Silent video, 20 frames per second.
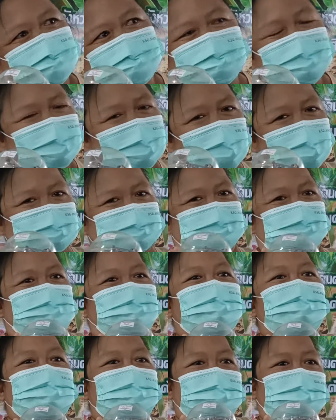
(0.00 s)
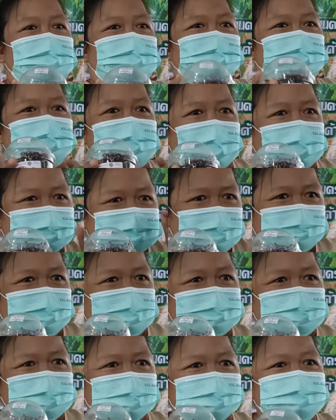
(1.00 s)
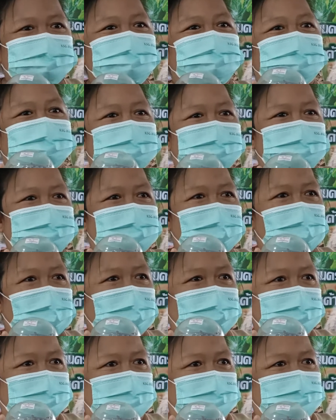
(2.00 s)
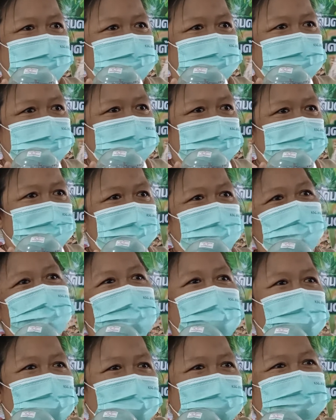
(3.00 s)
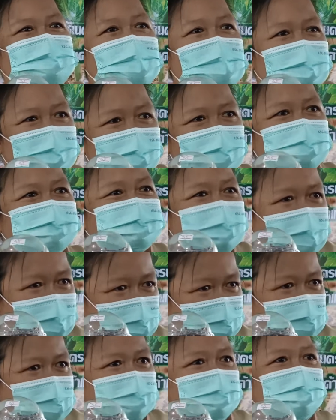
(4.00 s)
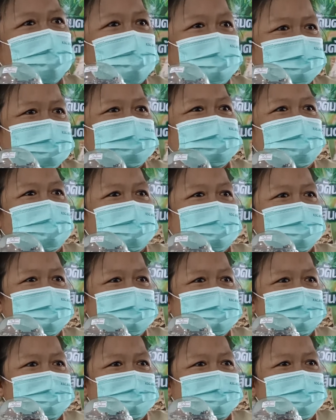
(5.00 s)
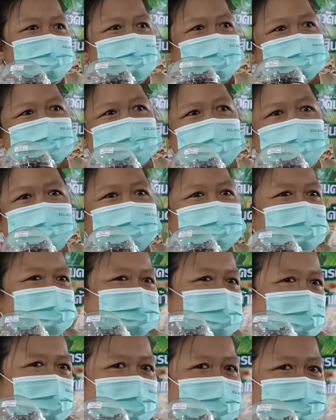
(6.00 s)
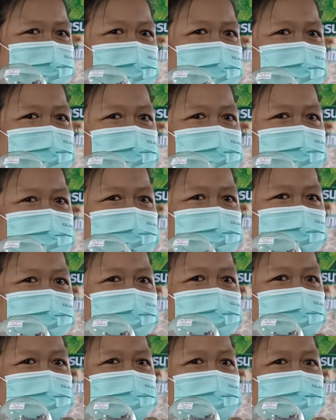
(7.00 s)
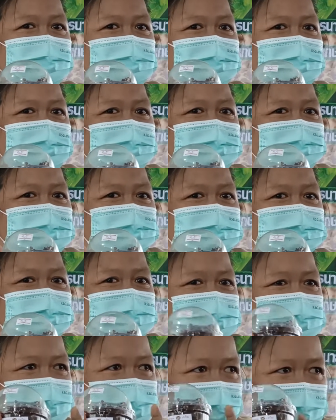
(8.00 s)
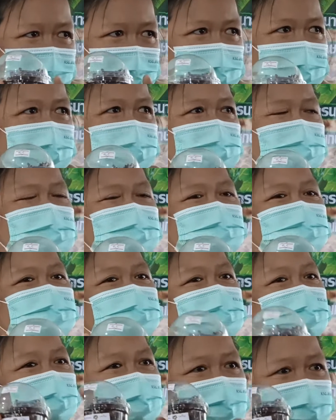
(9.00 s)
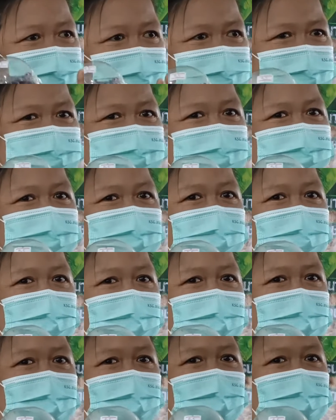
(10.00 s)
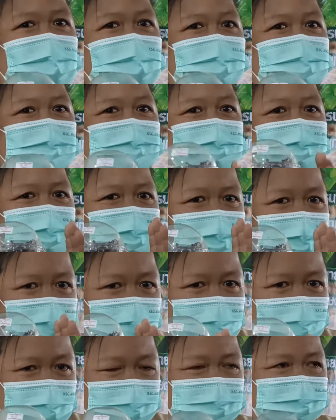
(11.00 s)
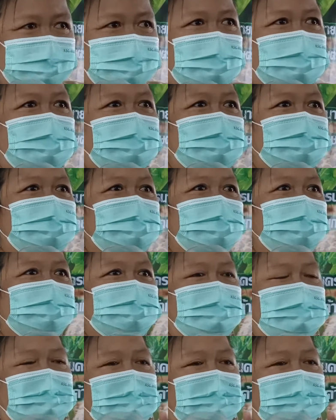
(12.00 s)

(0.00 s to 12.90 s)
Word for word: ไม่อยากจะพูดเลยค่ะ กว่าจะมาถึงจุดนี้ได้นะ่ะ เหวี่ยงกระทะเข้าป่าหลายรอบเหมือนกันเพราะว่าไอ้กระทะมั่งอะไรมั่ง วันนี้นะคะ เรามีสินค้ามีเห็ดแปรรูป